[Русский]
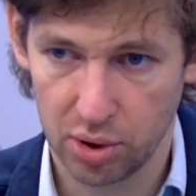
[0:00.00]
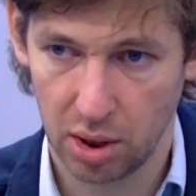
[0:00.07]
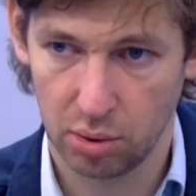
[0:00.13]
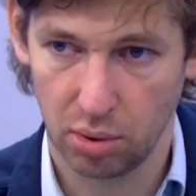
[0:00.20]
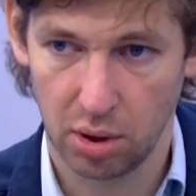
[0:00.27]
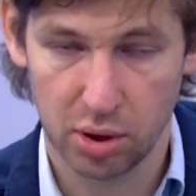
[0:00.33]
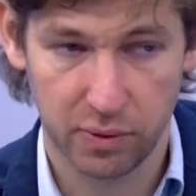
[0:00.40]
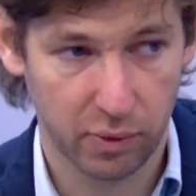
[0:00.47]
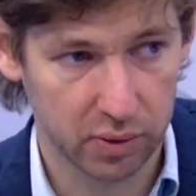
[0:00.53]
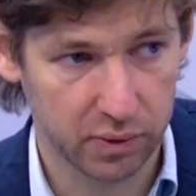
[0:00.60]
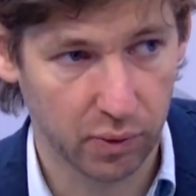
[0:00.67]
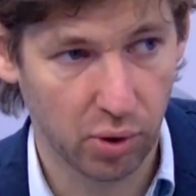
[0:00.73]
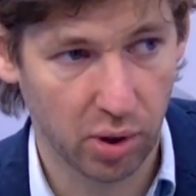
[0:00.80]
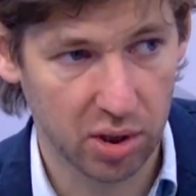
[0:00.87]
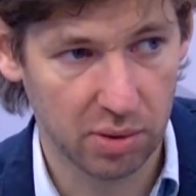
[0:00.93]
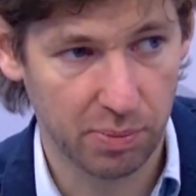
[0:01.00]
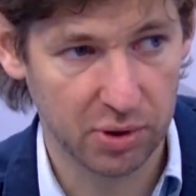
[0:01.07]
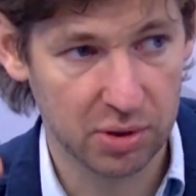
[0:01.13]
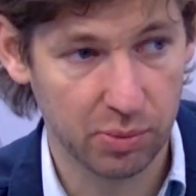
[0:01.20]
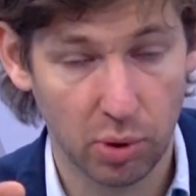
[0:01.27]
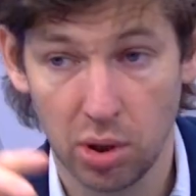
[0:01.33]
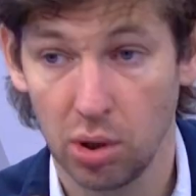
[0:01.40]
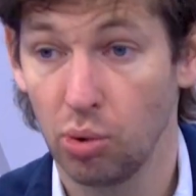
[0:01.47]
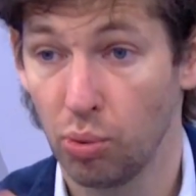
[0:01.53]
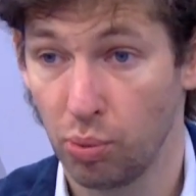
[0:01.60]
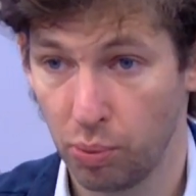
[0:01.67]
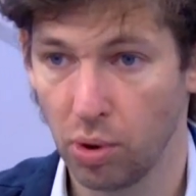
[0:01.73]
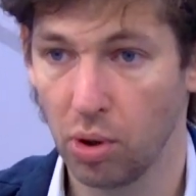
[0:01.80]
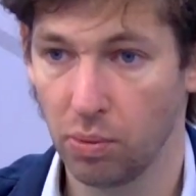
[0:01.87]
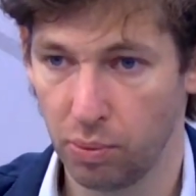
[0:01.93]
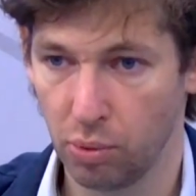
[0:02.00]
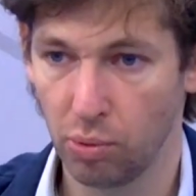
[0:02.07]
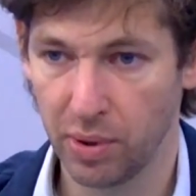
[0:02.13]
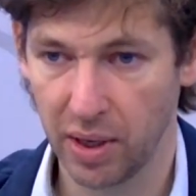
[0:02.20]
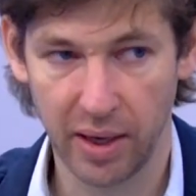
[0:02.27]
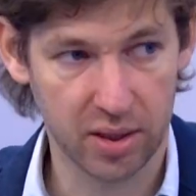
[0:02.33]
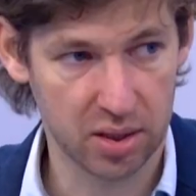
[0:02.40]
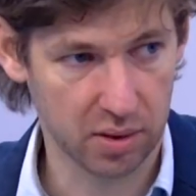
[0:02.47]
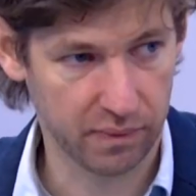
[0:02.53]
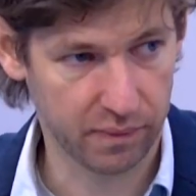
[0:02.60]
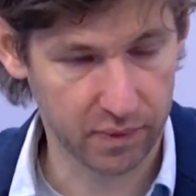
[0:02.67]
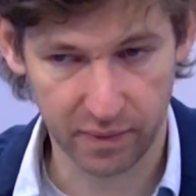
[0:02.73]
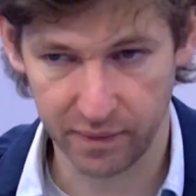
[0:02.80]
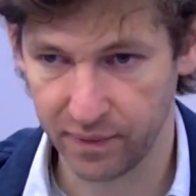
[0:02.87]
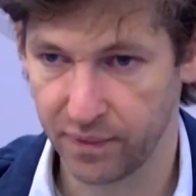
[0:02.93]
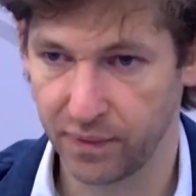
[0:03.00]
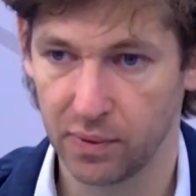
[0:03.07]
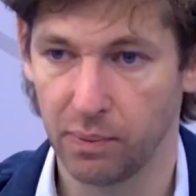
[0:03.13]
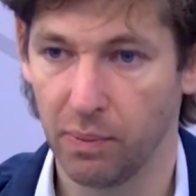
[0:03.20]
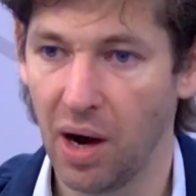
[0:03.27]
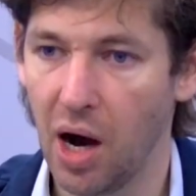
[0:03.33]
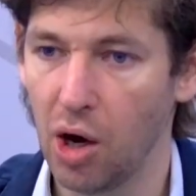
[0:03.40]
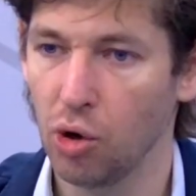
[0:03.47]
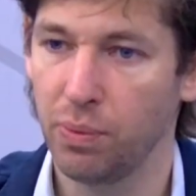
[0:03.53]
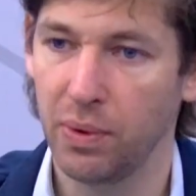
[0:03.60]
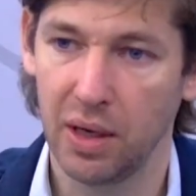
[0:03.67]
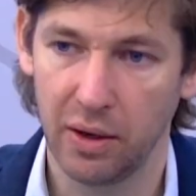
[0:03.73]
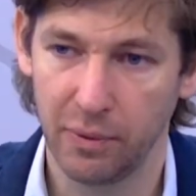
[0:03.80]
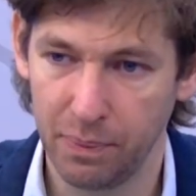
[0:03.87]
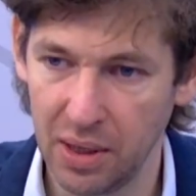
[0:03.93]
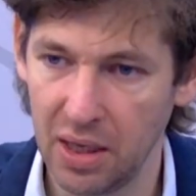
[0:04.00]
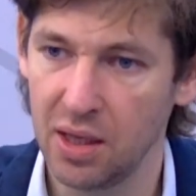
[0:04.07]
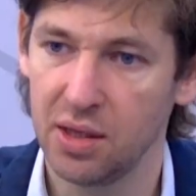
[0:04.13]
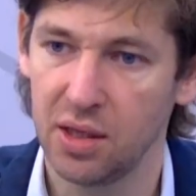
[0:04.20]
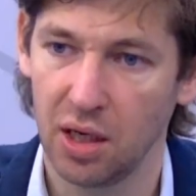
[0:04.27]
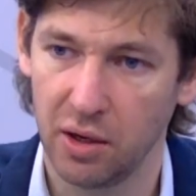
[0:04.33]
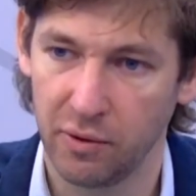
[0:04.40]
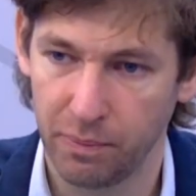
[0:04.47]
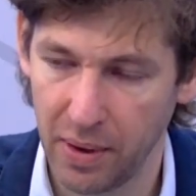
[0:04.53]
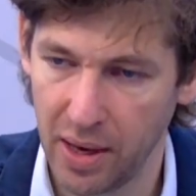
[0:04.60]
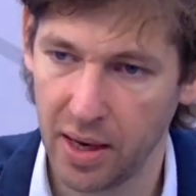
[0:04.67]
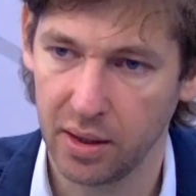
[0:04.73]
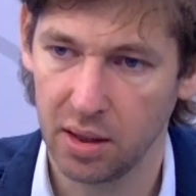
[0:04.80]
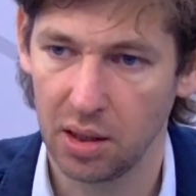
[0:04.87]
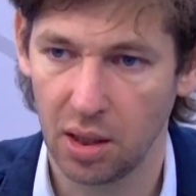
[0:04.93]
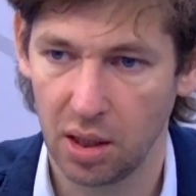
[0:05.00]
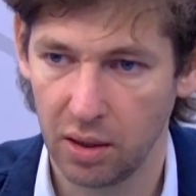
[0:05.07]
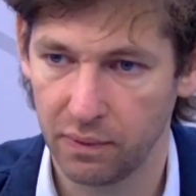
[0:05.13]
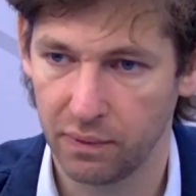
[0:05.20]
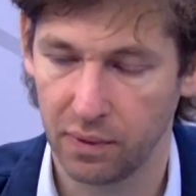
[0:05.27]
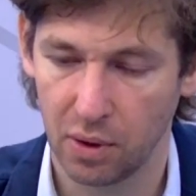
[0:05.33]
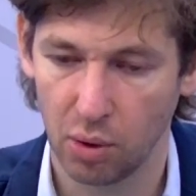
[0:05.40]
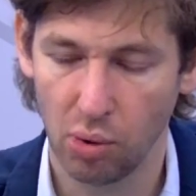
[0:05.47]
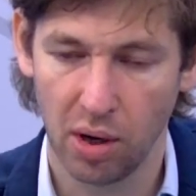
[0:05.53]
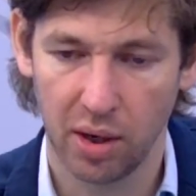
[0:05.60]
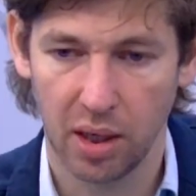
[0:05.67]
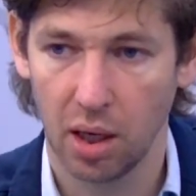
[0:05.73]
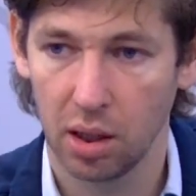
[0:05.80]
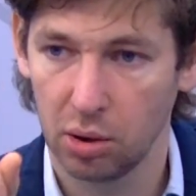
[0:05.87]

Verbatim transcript: которые живут в городе, почему они убираются в Марупе, или в Пинте, или в Берди, или в Огре.